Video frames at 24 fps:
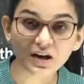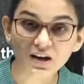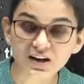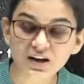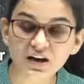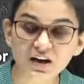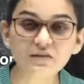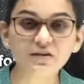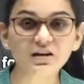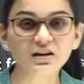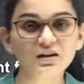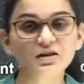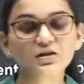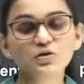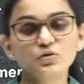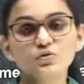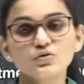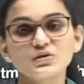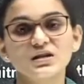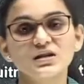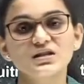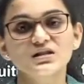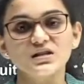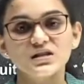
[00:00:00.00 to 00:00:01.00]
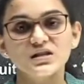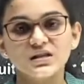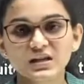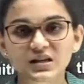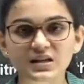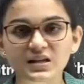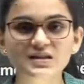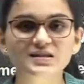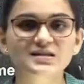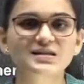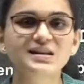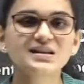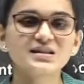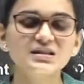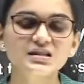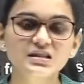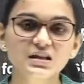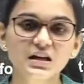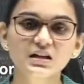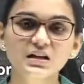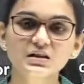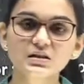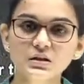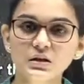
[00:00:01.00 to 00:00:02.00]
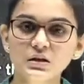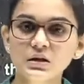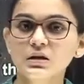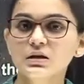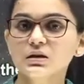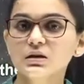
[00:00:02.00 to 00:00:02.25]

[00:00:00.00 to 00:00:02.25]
करने वाली न्यूज़ है सीटेट के साथ साथ